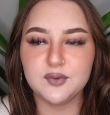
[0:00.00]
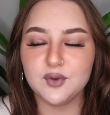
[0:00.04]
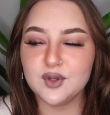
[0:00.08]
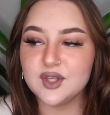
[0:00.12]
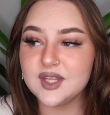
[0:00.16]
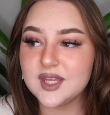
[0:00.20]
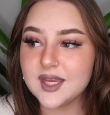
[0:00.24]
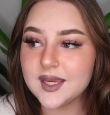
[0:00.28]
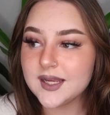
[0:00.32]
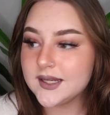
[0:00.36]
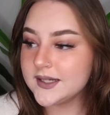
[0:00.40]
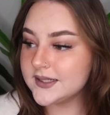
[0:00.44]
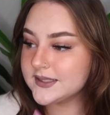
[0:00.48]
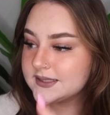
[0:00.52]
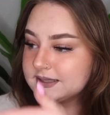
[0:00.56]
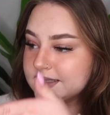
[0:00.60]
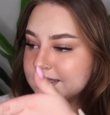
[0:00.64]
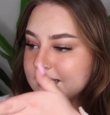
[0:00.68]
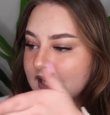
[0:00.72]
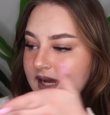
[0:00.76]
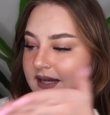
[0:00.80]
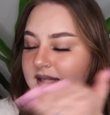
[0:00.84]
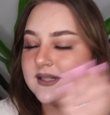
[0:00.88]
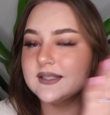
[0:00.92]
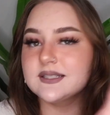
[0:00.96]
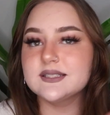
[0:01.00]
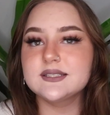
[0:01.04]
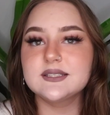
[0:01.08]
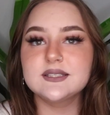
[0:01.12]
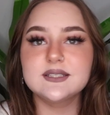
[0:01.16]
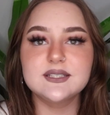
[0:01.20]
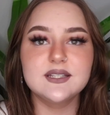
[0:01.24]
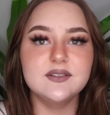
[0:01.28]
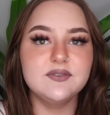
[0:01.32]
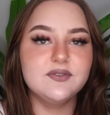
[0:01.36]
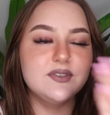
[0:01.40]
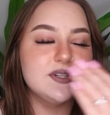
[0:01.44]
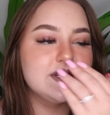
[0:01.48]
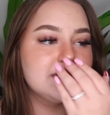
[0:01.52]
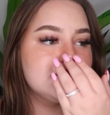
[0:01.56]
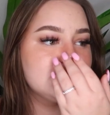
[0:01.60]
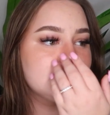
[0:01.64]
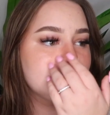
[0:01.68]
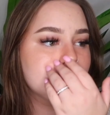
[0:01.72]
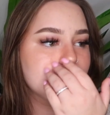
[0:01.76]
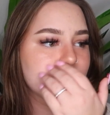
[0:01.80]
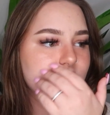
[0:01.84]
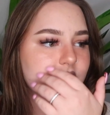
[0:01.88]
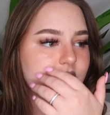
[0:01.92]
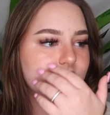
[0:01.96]
Für jeden ist ein anderes
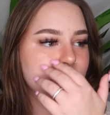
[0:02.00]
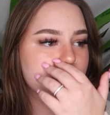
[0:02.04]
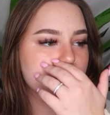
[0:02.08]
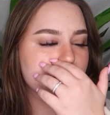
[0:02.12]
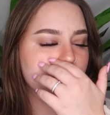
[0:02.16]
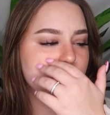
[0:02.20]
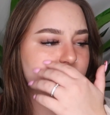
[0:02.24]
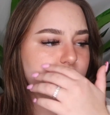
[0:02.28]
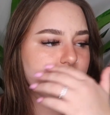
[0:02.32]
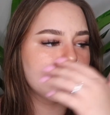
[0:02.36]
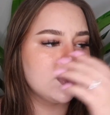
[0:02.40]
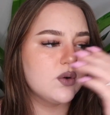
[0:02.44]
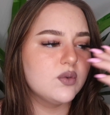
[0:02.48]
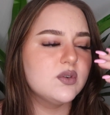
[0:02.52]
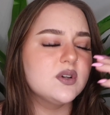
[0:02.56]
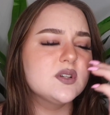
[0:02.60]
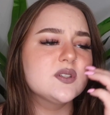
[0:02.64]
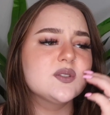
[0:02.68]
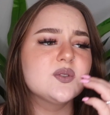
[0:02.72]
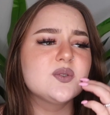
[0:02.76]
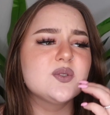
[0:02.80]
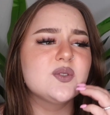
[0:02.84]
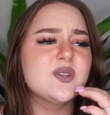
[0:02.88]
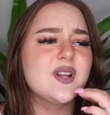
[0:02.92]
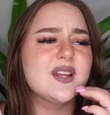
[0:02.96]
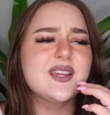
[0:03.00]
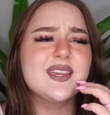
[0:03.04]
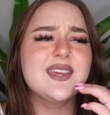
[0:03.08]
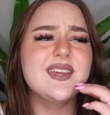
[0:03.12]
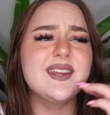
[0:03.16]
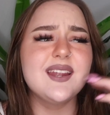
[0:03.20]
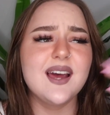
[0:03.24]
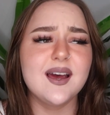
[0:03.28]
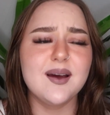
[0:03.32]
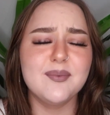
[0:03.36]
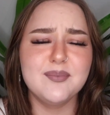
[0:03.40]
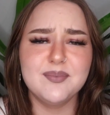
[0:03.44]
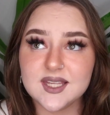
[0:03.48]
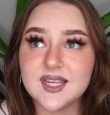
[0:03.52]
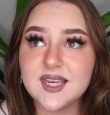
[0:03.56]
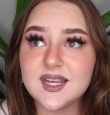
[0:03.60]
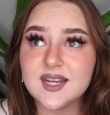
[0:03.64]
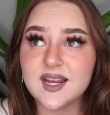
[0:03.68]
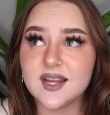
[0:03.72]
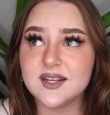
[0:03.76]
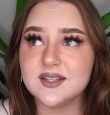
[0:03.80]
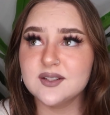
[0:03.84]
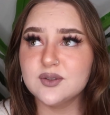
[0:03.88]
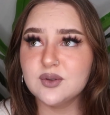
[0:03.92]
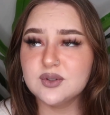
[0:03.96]
Gewicht gesund oder ungesund oder jeder,
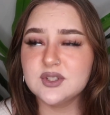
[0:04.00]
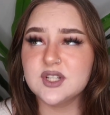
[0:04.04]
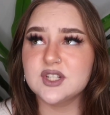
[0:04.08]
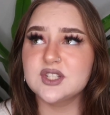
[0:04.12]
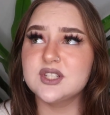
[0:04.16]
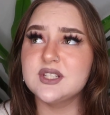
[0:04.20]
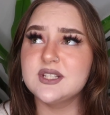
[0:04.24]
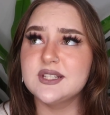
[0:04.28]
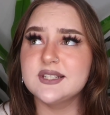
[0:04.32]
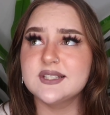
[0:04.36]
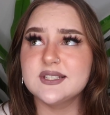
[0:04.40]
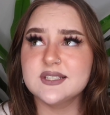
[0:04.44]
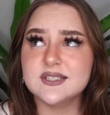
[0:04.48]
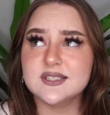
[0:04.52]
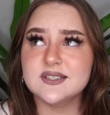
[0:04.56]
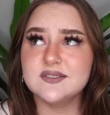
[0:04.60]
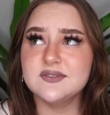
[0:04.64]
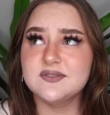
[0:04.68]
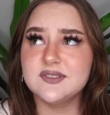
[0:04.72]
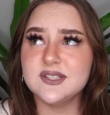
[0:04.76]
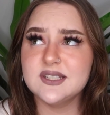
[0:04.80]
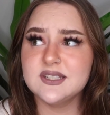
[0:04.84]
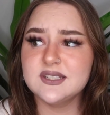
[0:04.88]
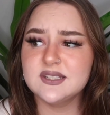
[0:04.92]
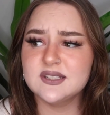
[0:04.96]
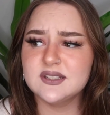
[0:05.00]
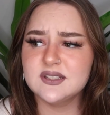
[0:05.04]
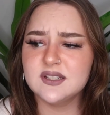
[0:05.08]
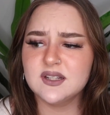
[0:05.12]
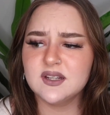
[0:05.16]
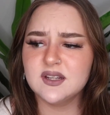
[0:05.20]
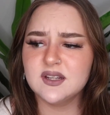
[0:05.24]
jeder hat ein unterschiedliches Gewicht.